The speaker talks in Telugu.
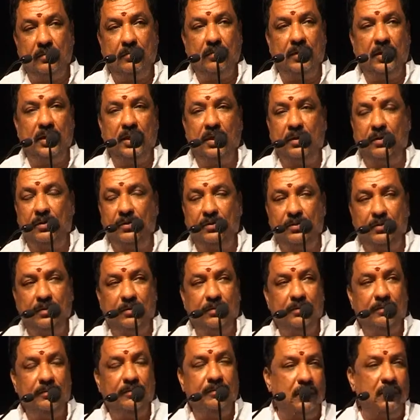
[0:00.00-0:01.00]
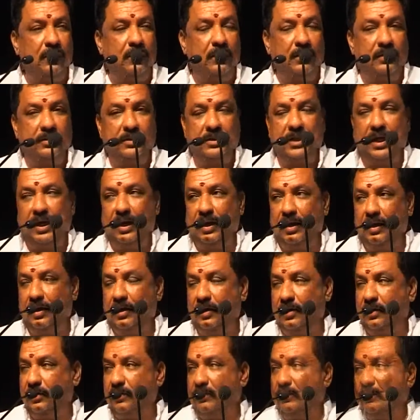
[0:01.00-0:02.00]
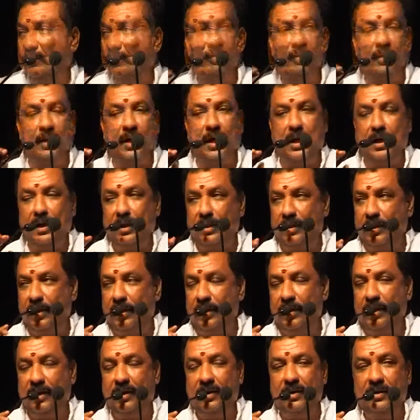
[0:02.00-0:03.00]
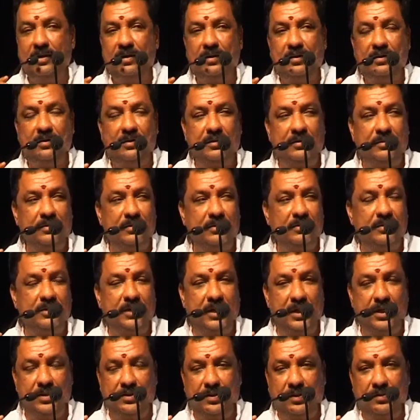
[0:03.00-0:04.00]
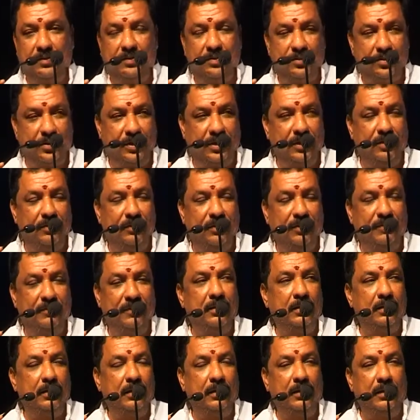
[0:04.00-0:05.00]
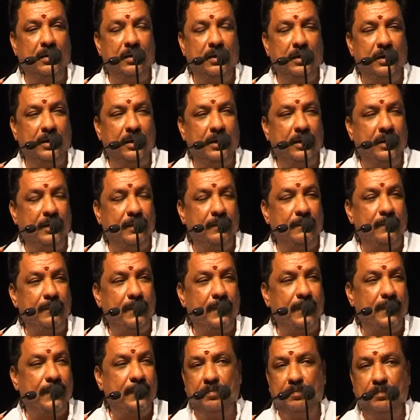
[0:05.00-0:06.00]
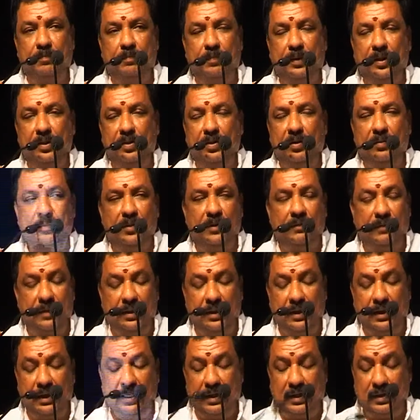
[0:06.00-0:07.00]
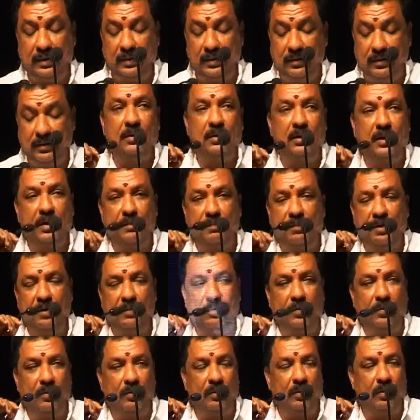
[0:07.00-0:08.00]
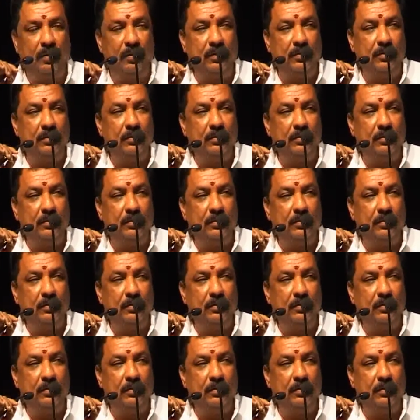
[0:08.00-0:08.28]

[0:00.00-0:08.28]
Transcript: మరి ఈరోజు చాలా ఆనందంగా చాలా సంతోషంగా ఉంది ఎందుకంటే పంతొమ్మిది వందల డెబ్బై మూడులో